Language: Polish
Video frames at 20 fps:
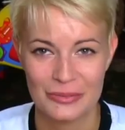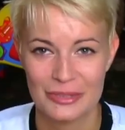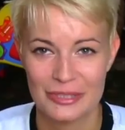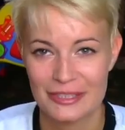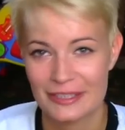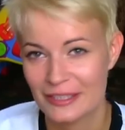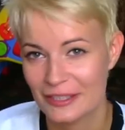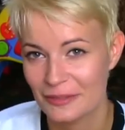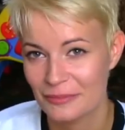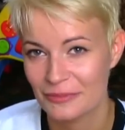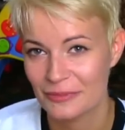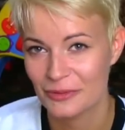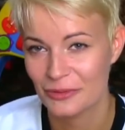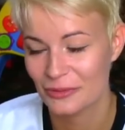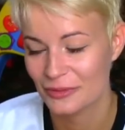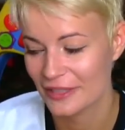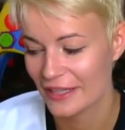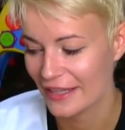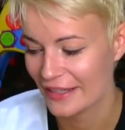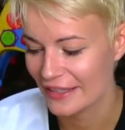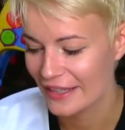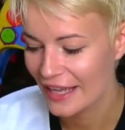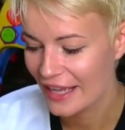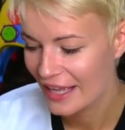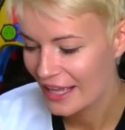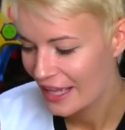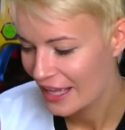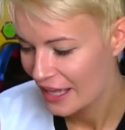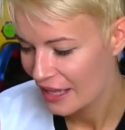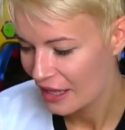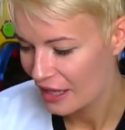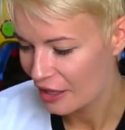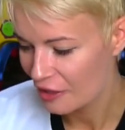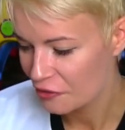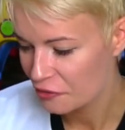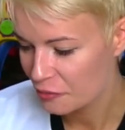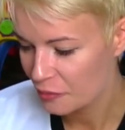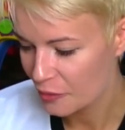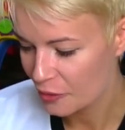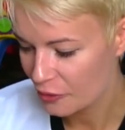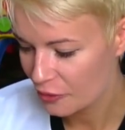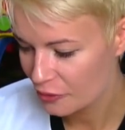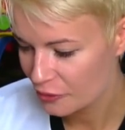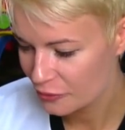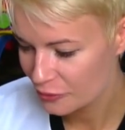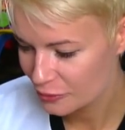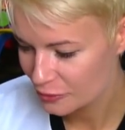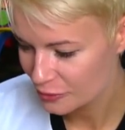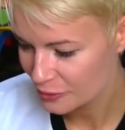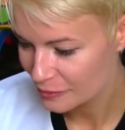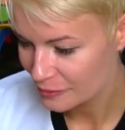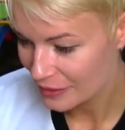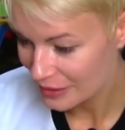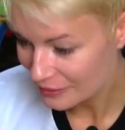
bo jesteśmy tutaj e, w pokoju, w którym